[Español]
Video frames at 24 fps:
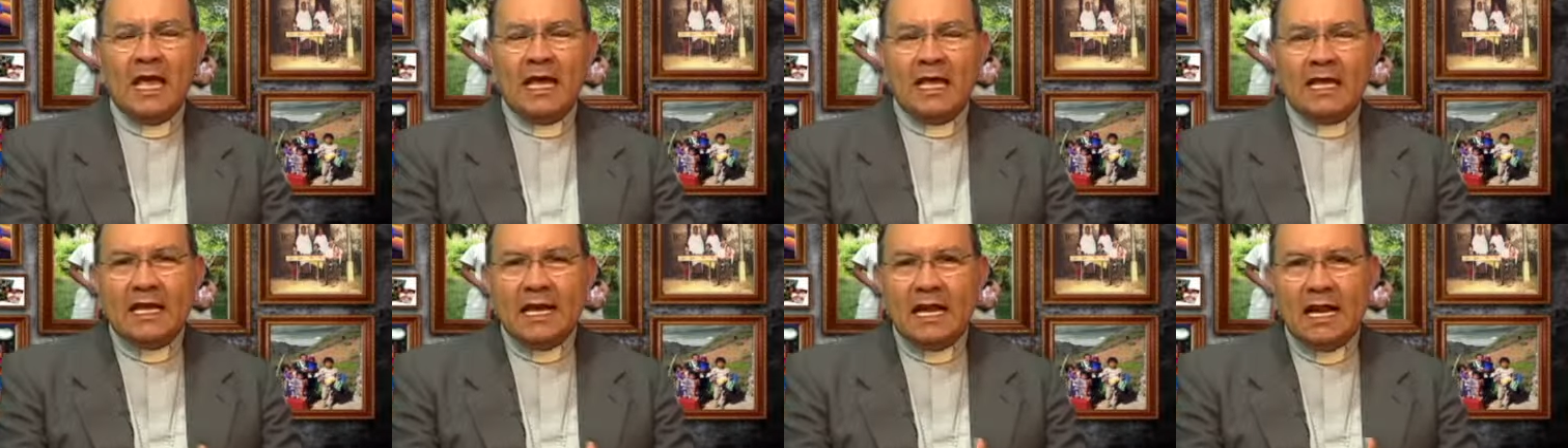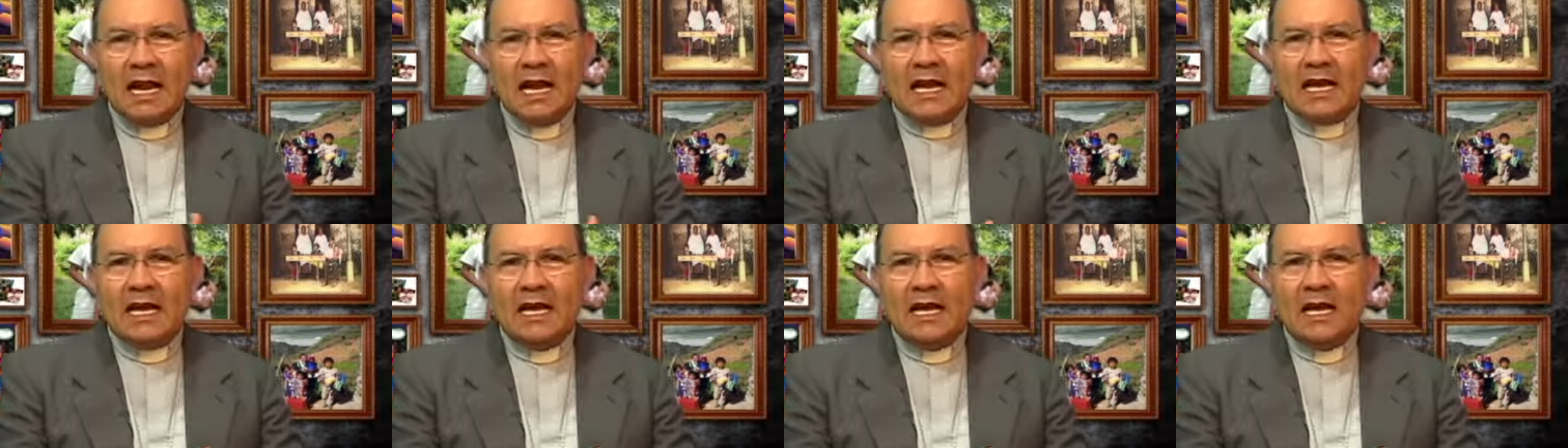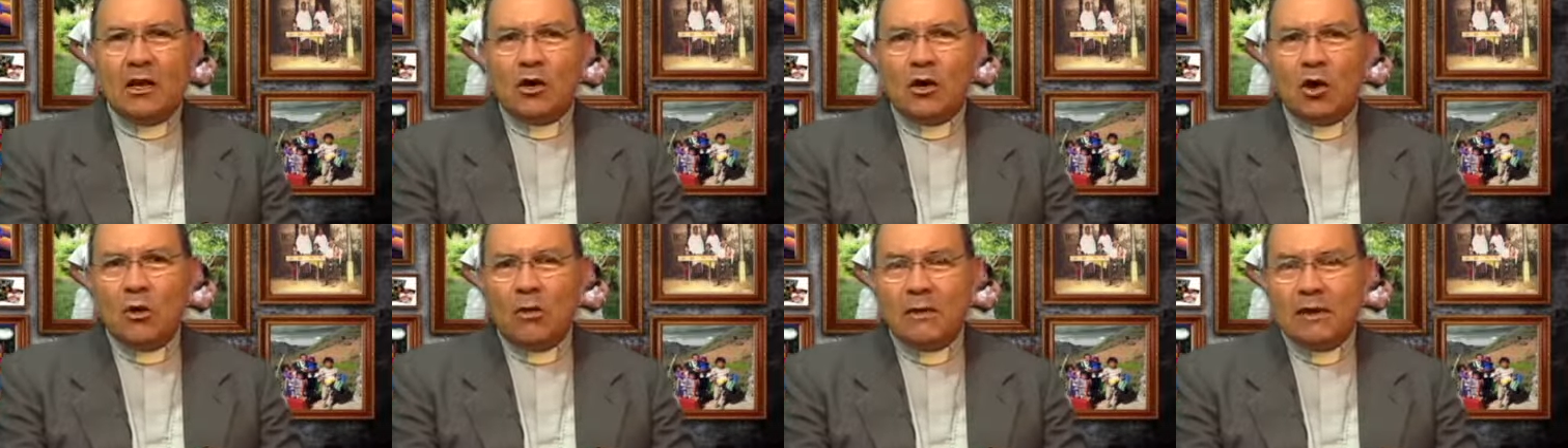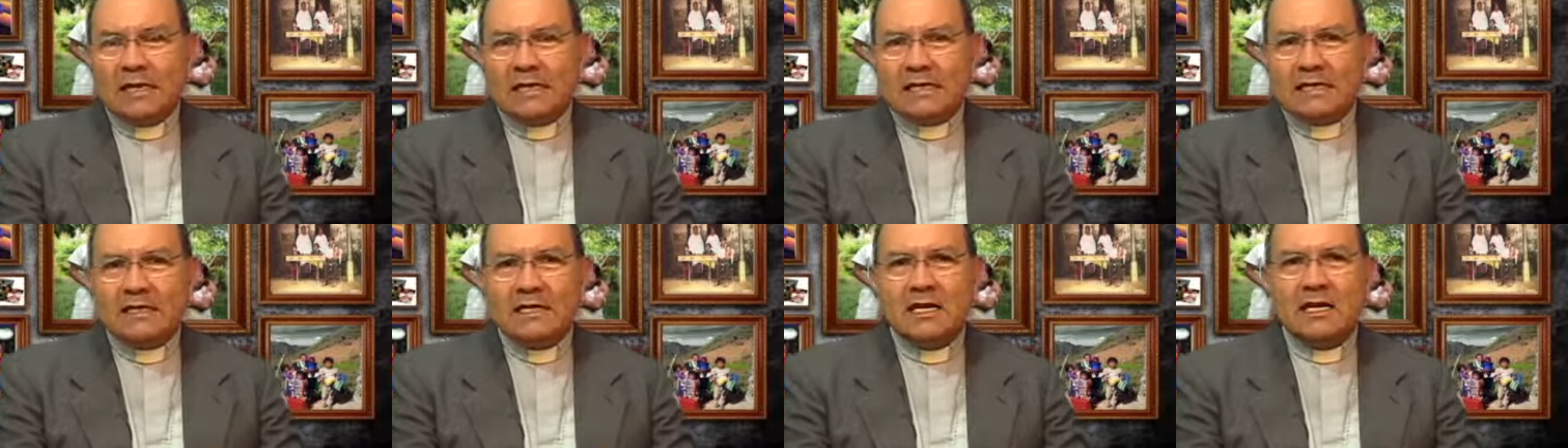y en aquel
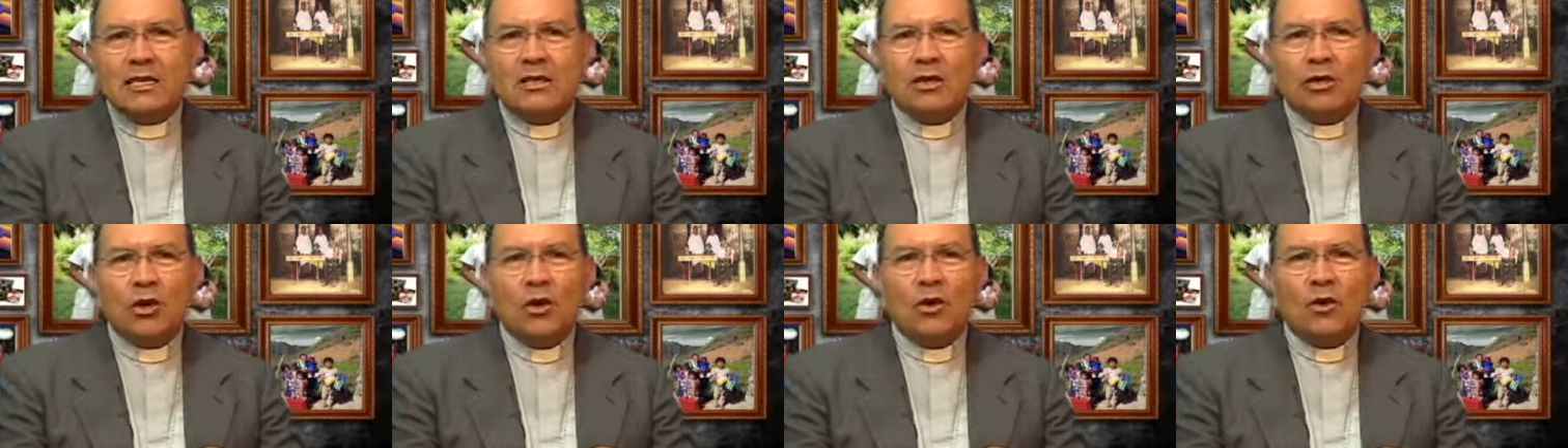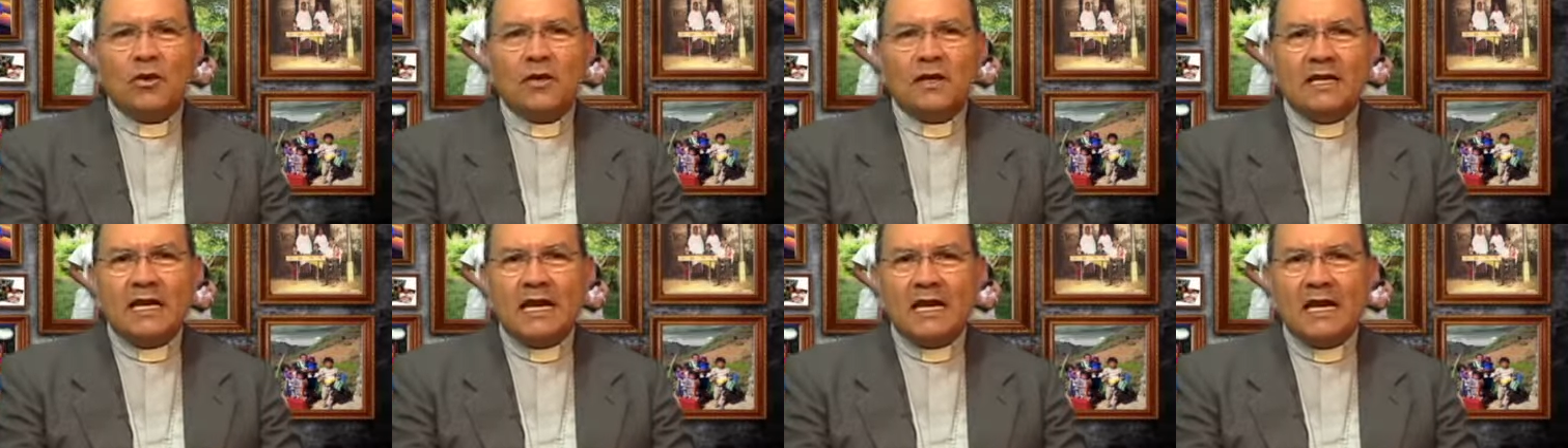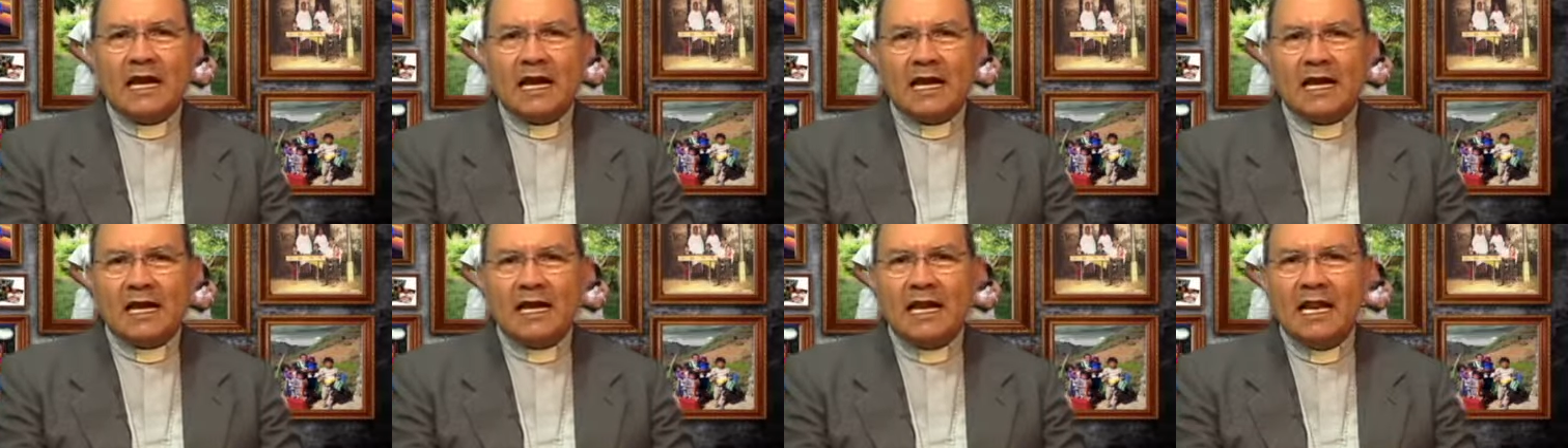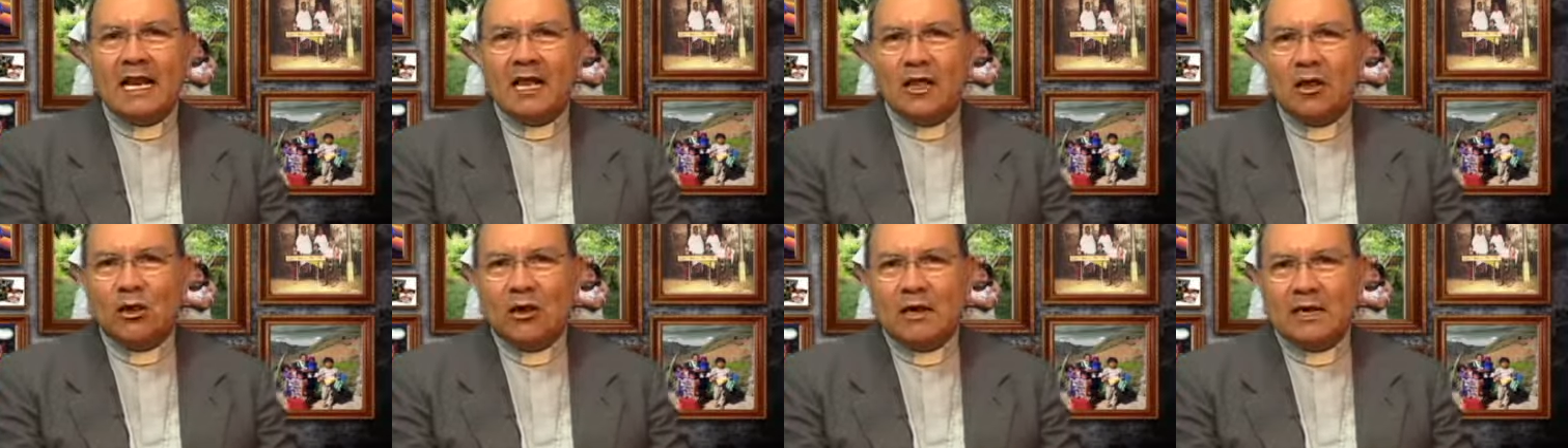jovencito y en
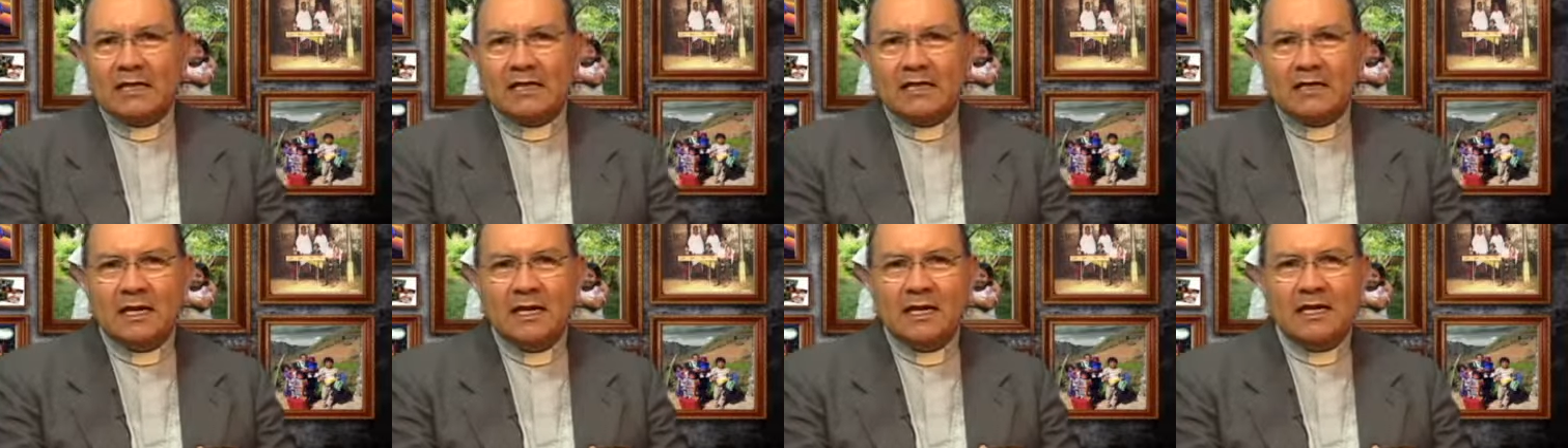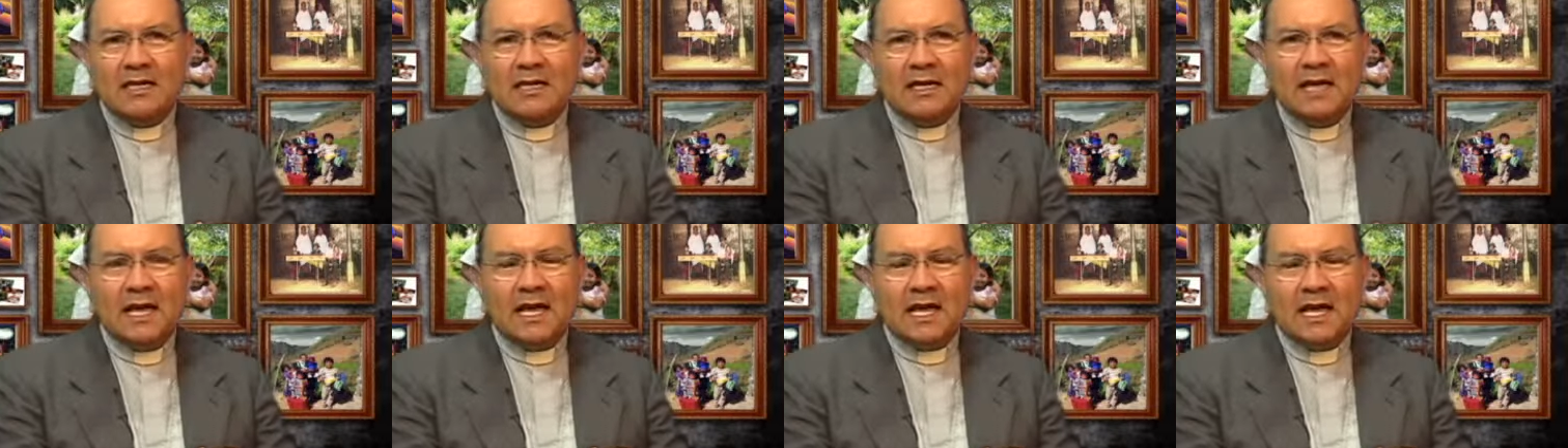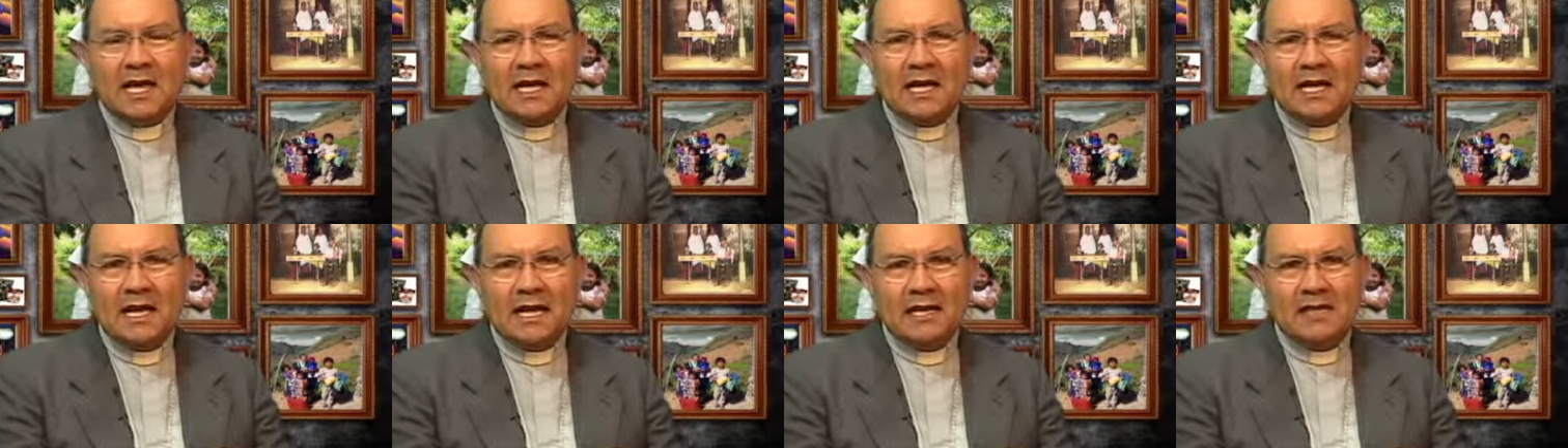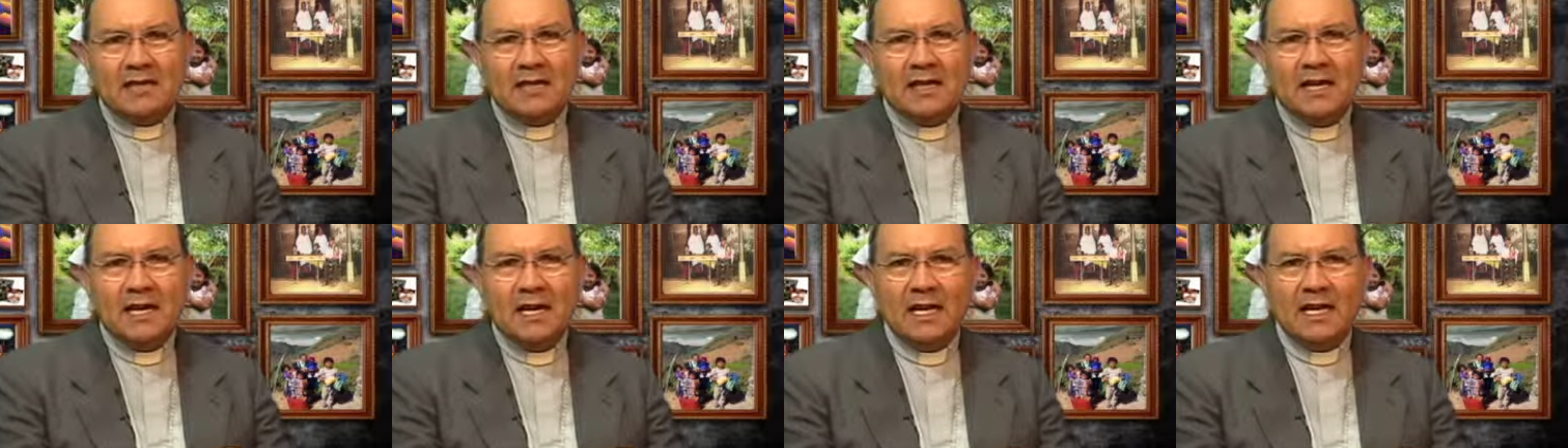aquel adolescente en
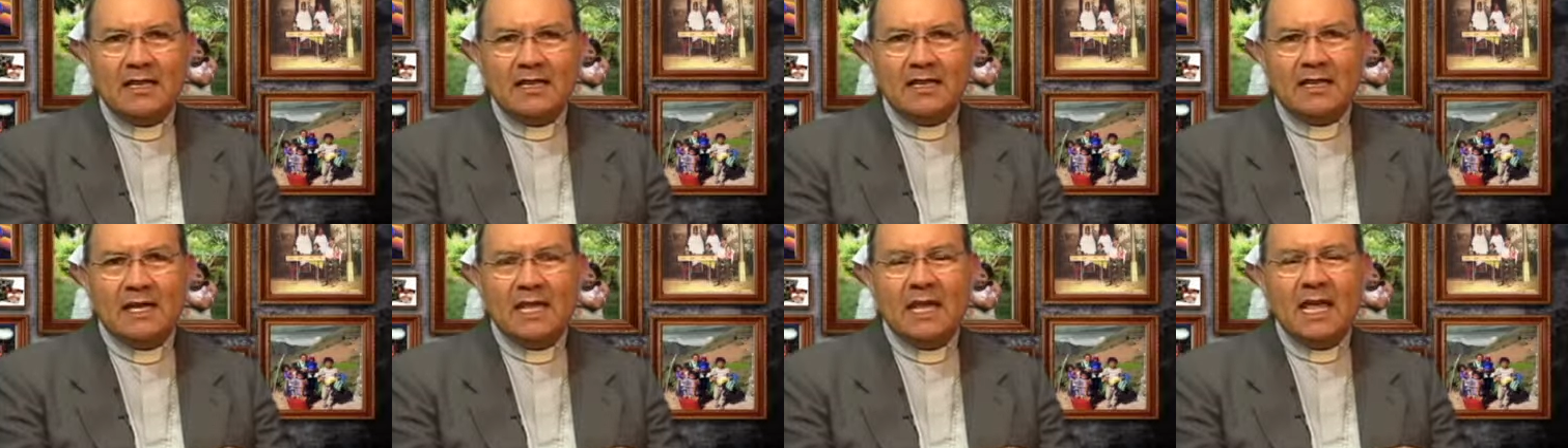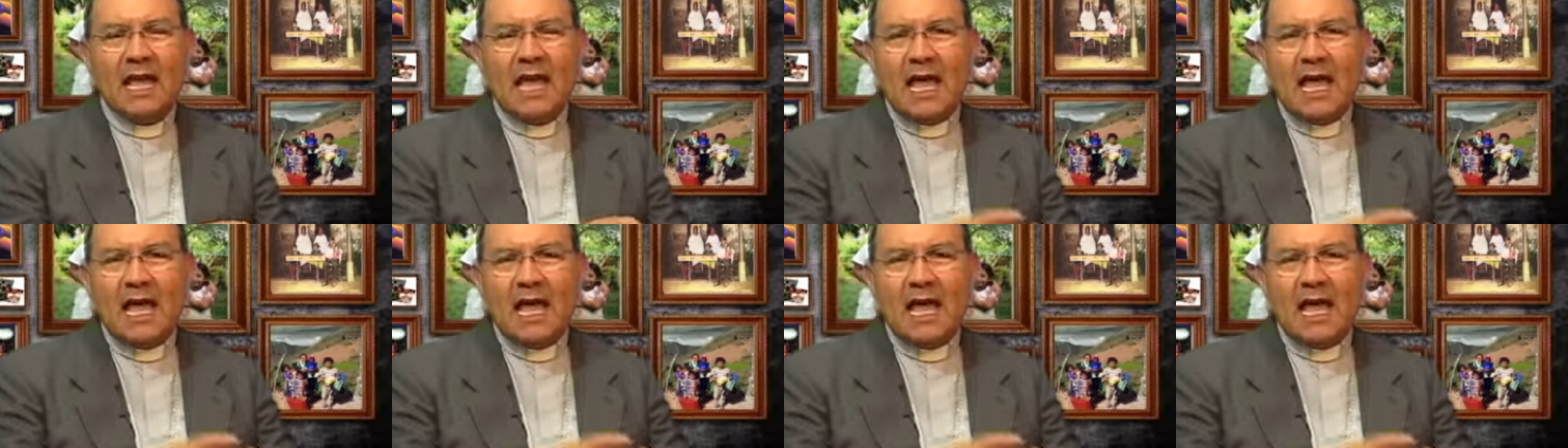Nazaret